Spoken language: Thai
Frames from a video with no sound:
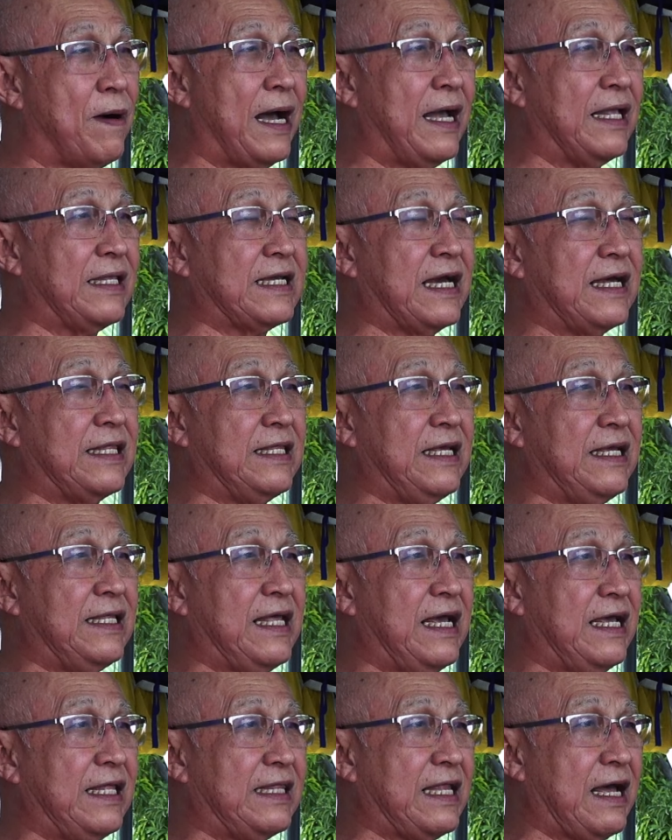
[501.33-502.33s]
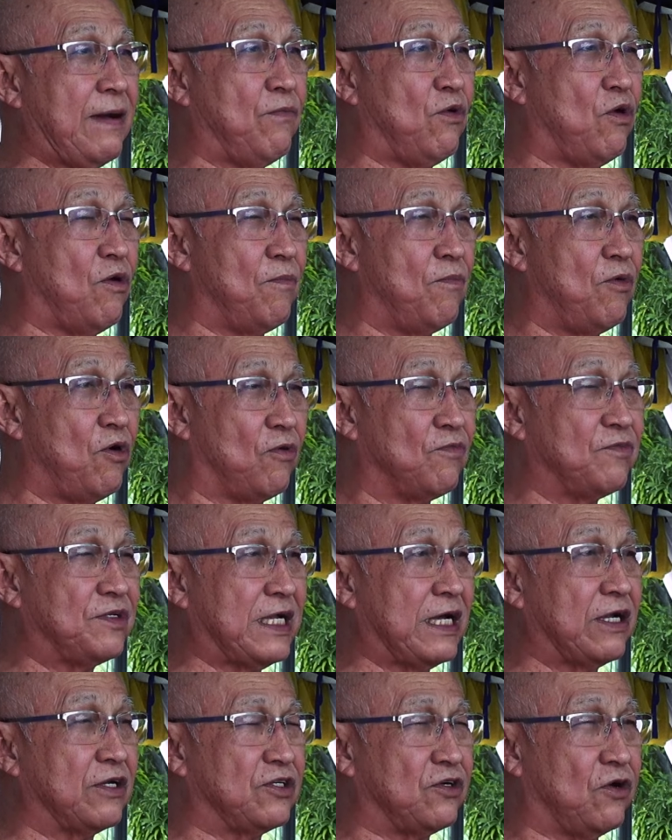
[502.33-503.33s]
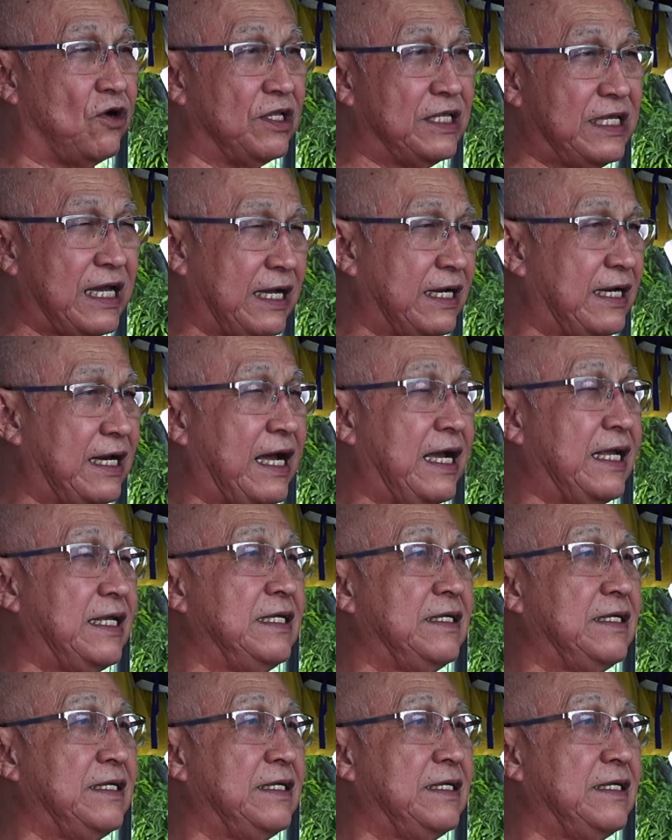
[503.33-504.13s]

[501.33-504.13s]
บาอาจารย์ได้แนะนำอบรมสั่งสอนอย่างไร